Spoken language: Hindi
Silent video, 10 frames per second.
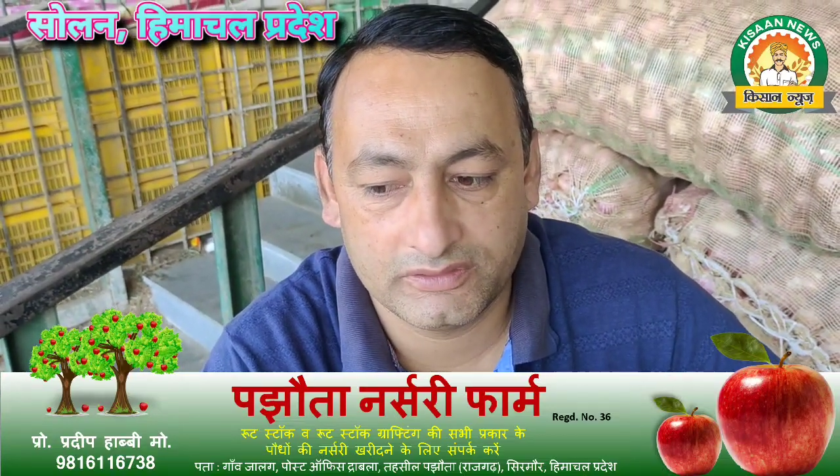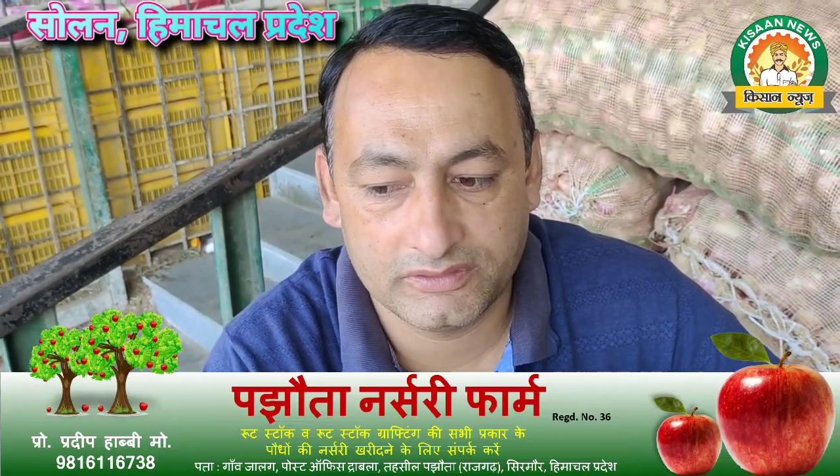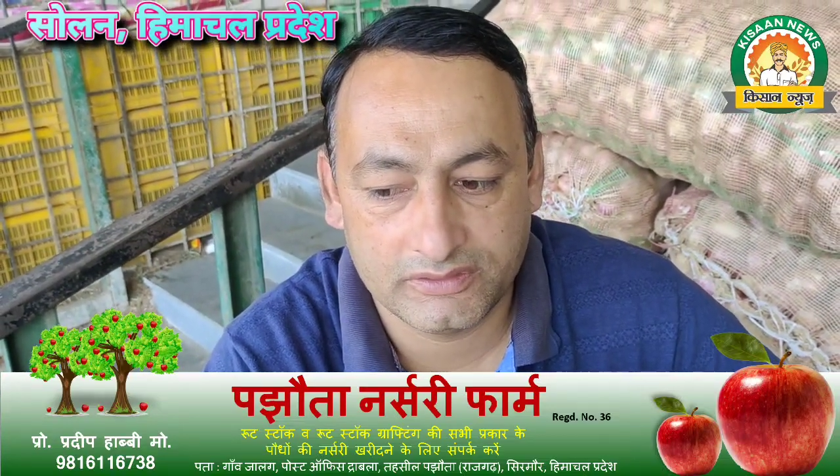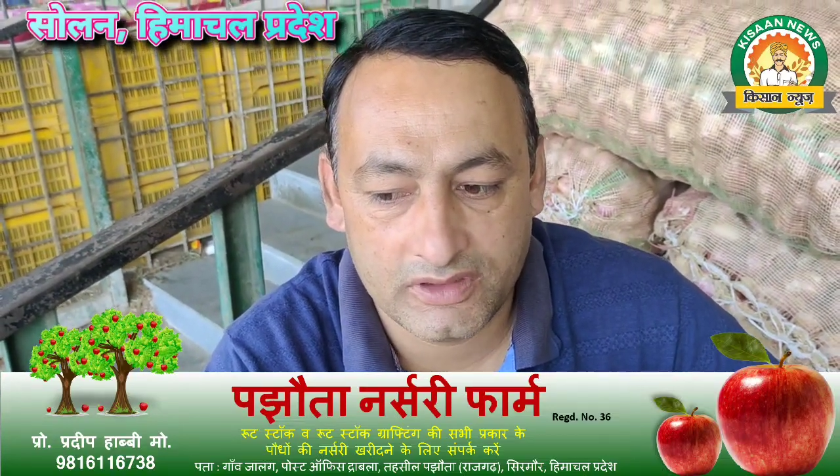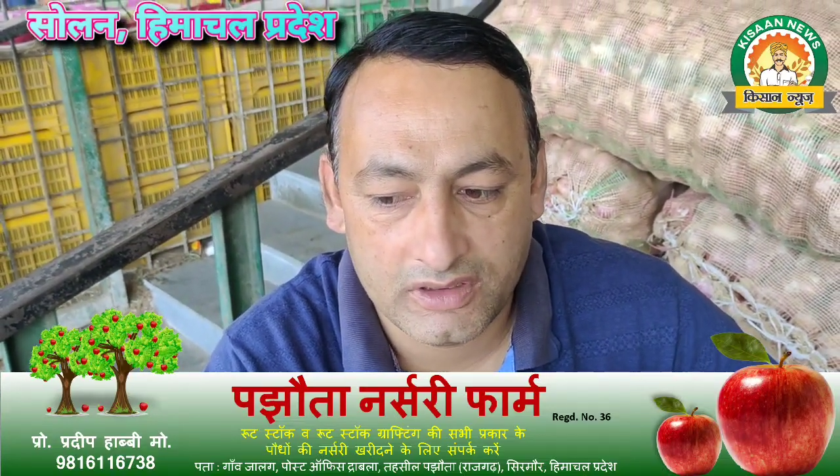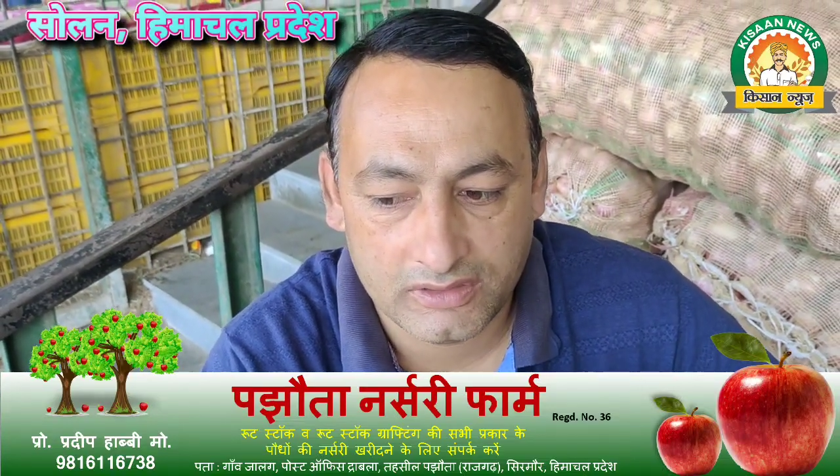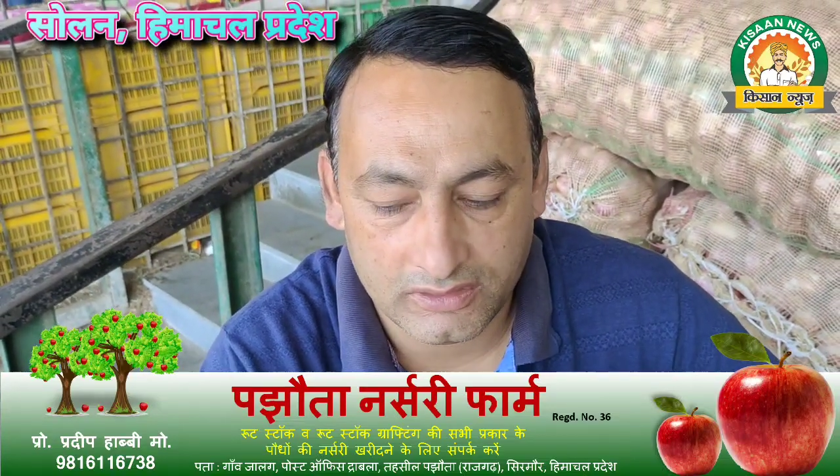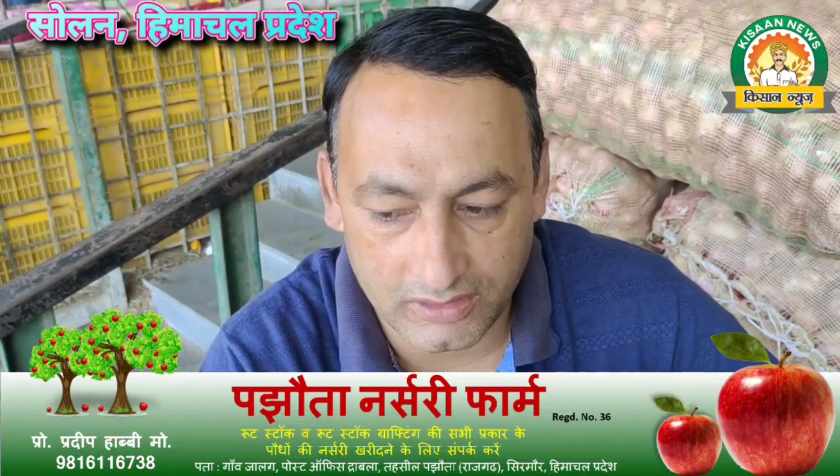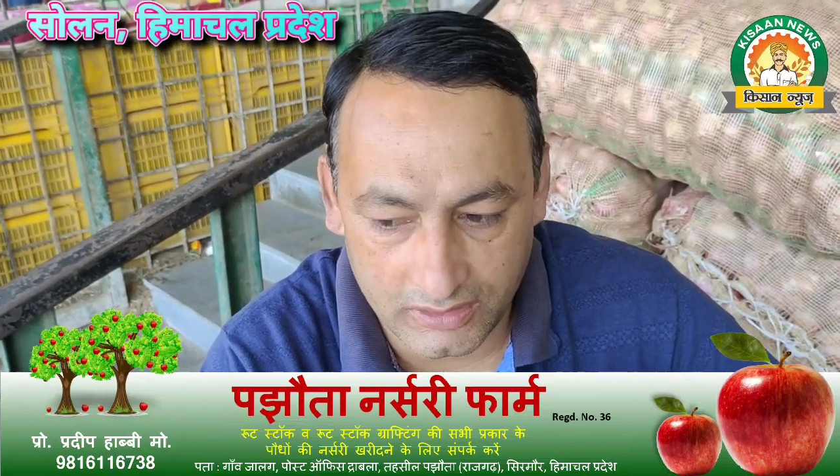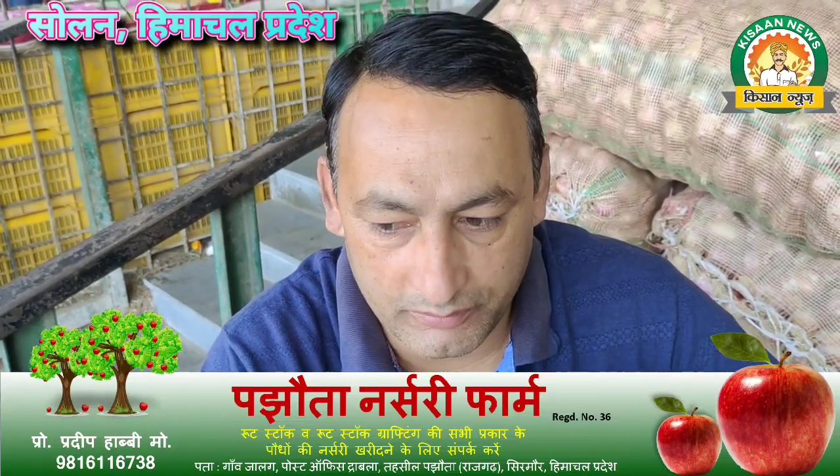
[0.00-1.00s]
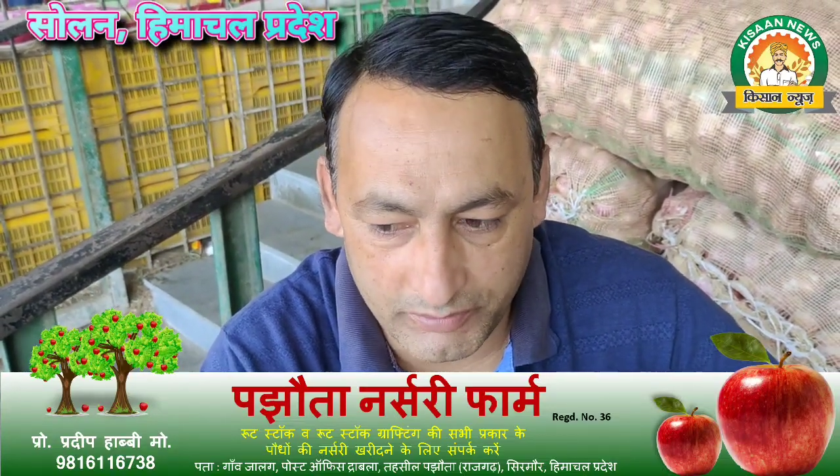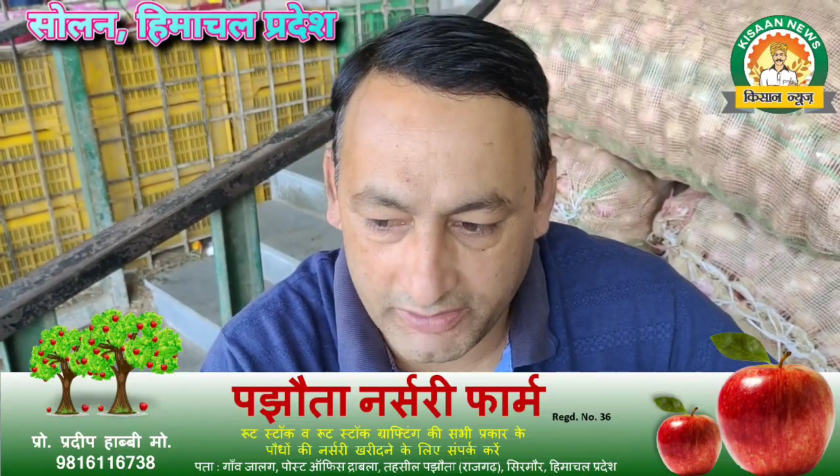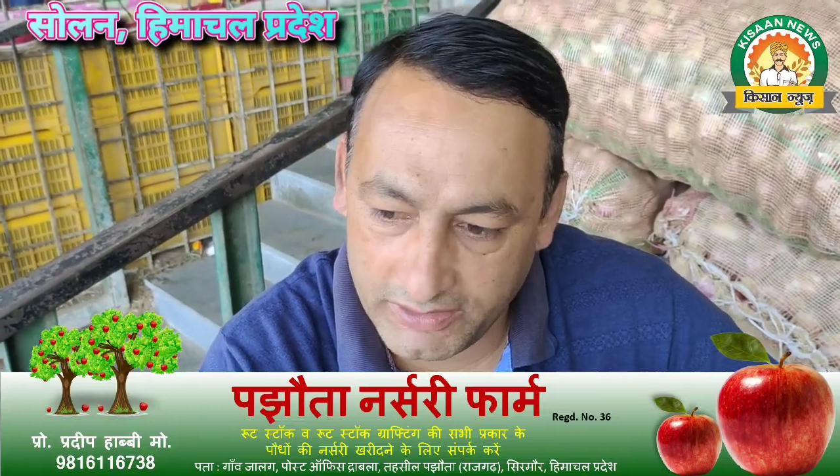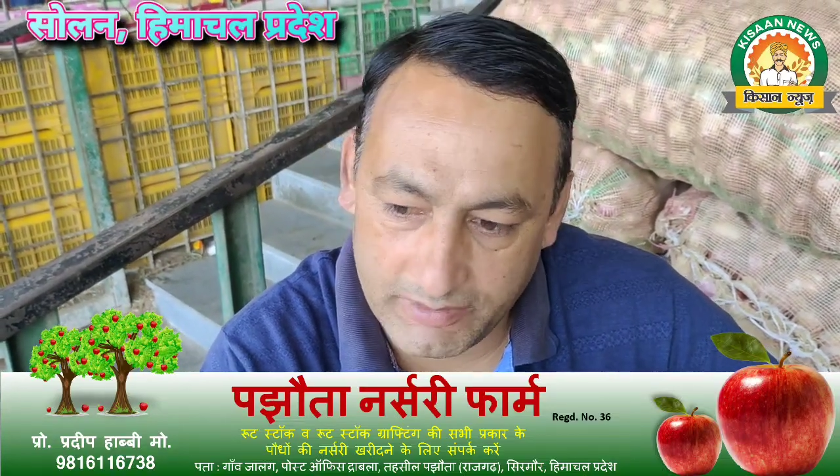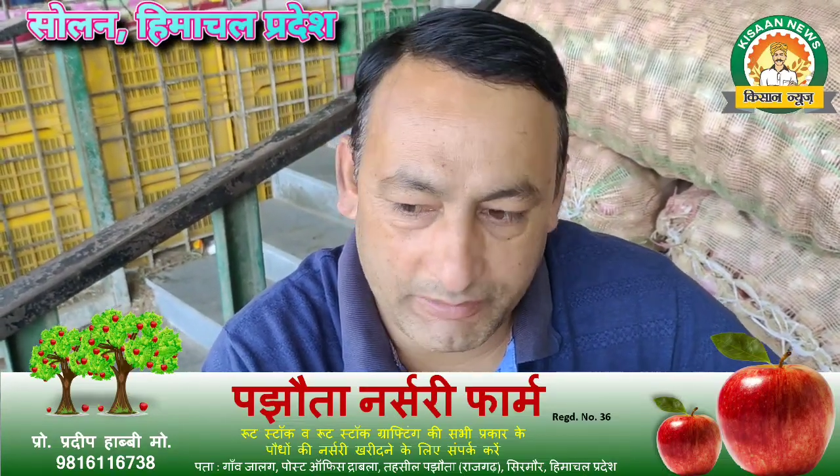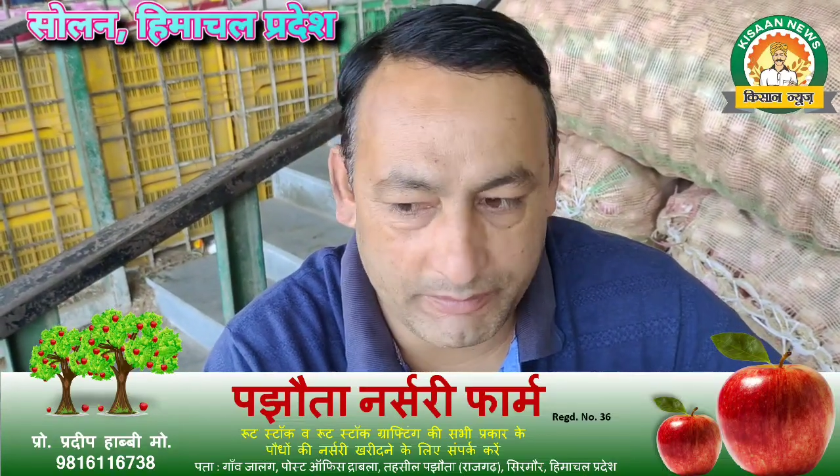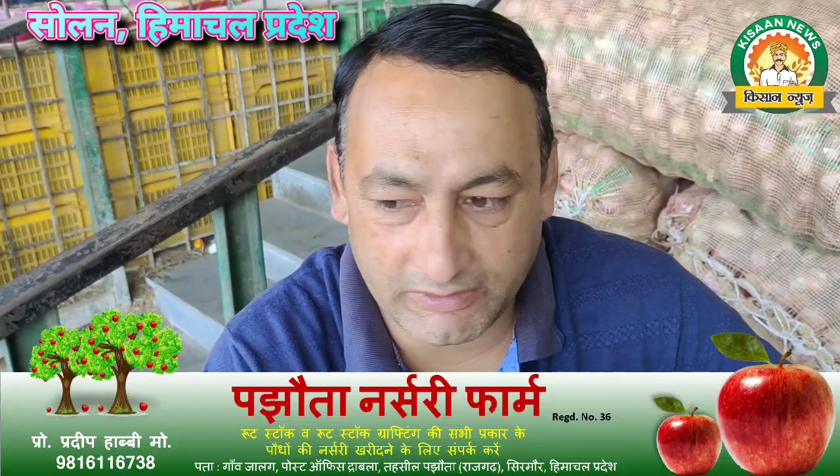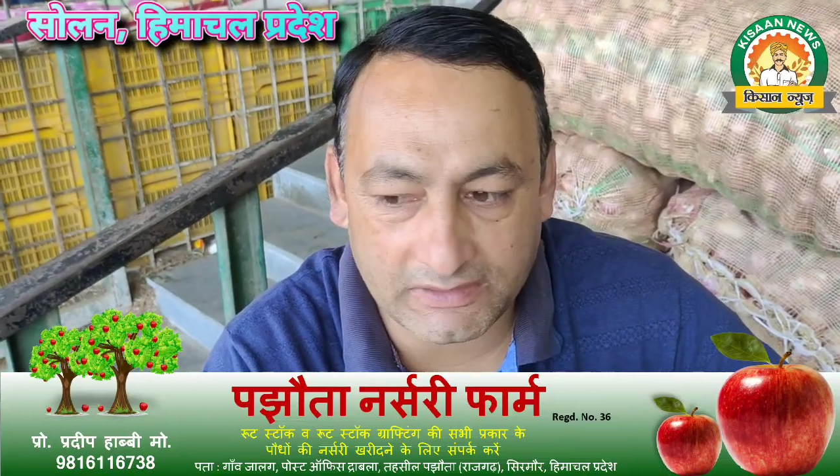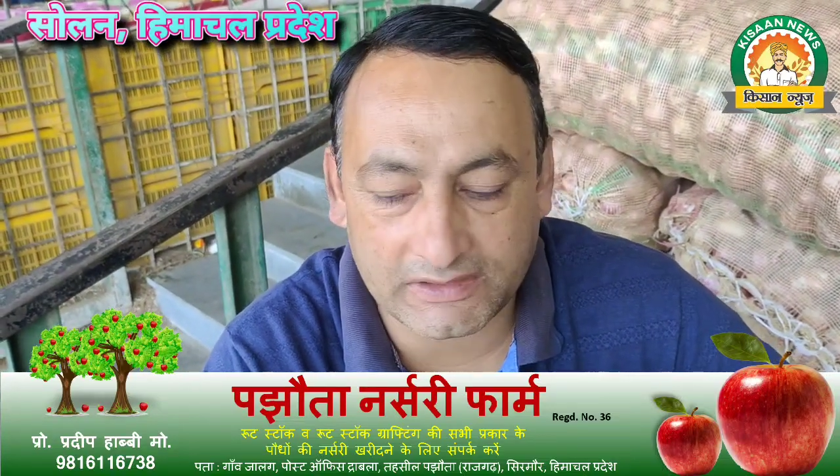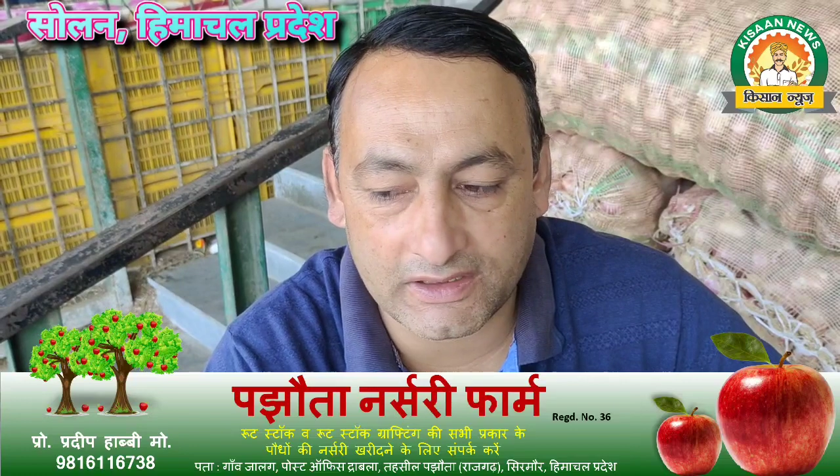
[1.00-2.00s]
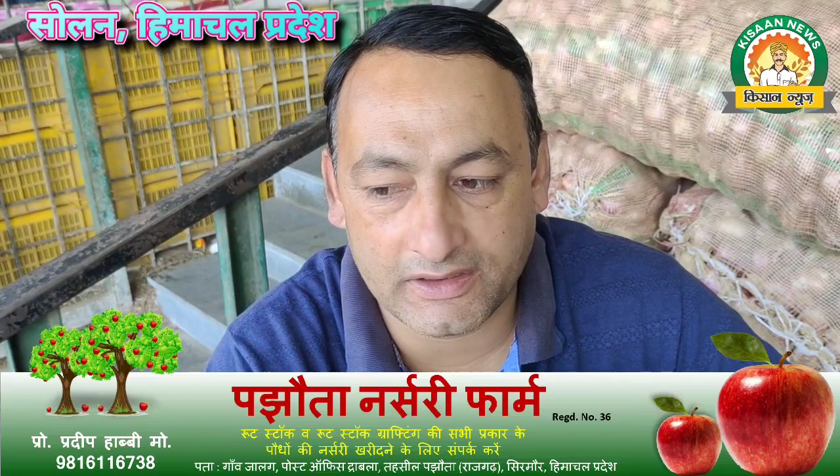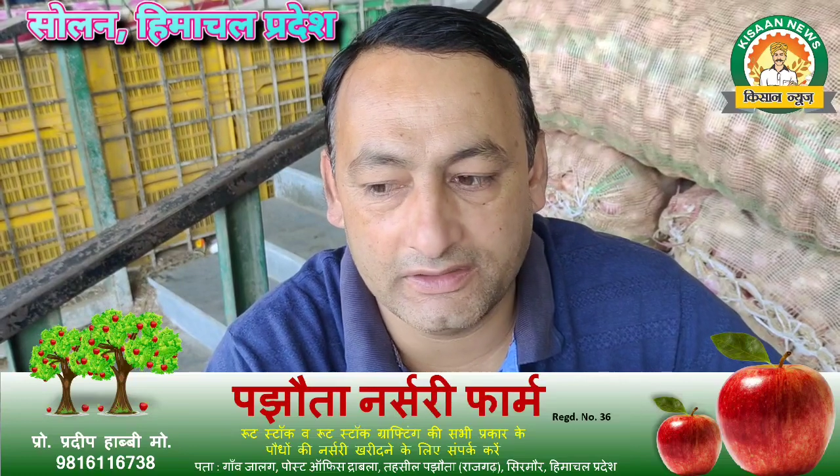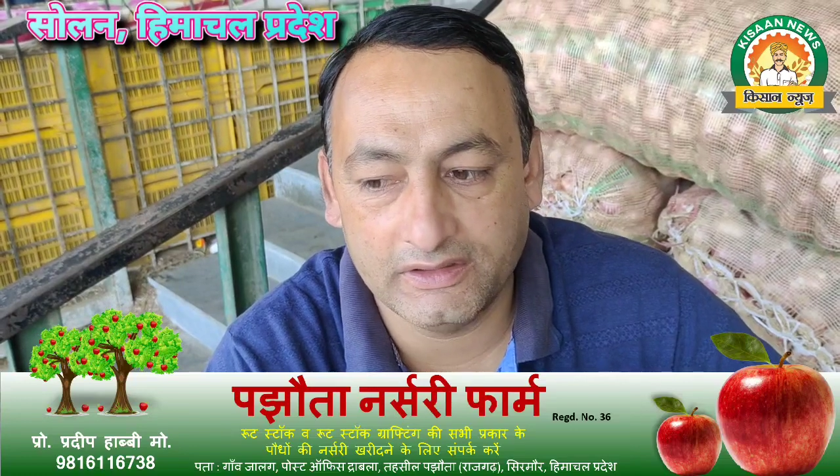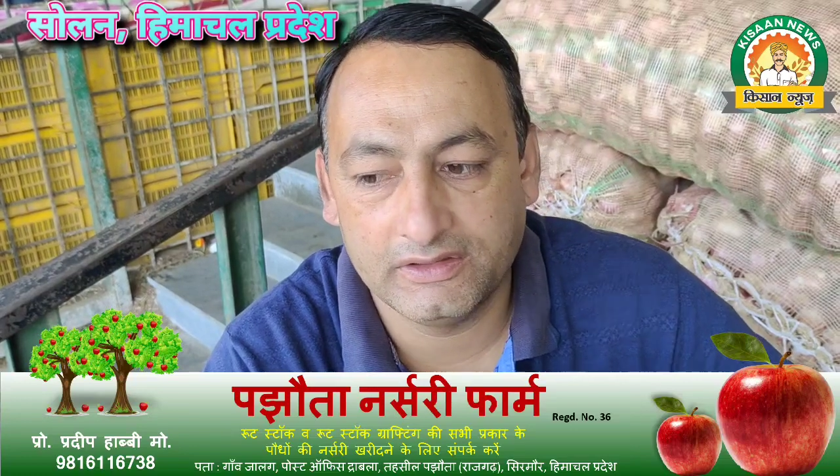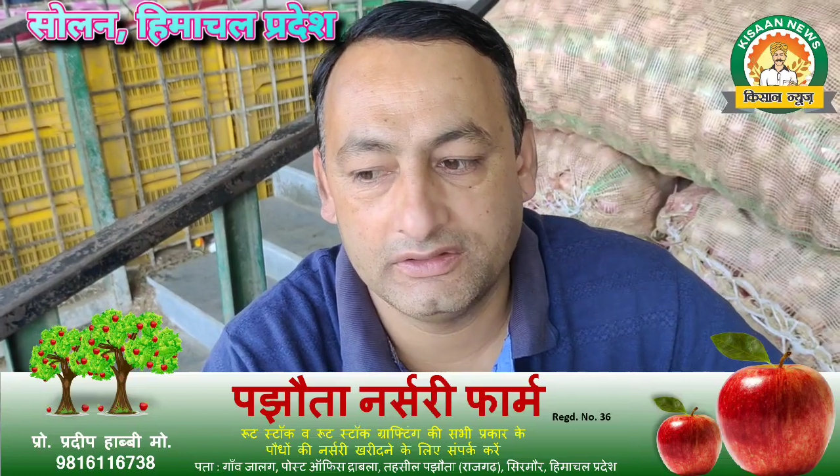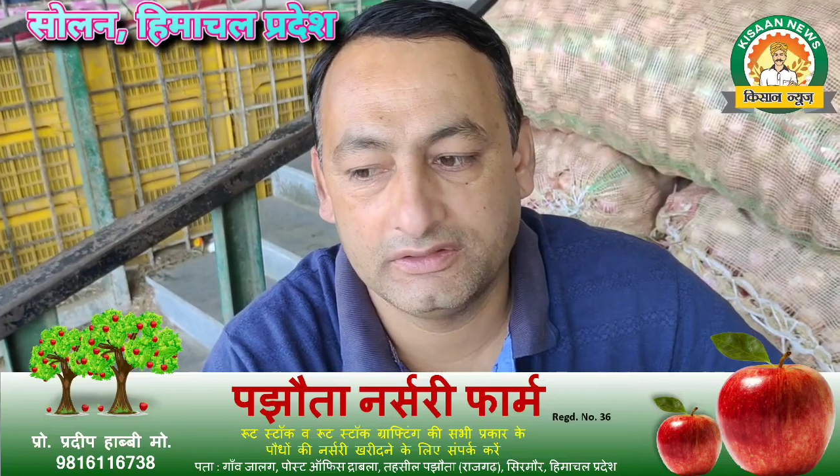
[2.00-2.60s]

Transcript: भिंडी हाँ भिंडी भी आपकी पंद्रह से अठारह ही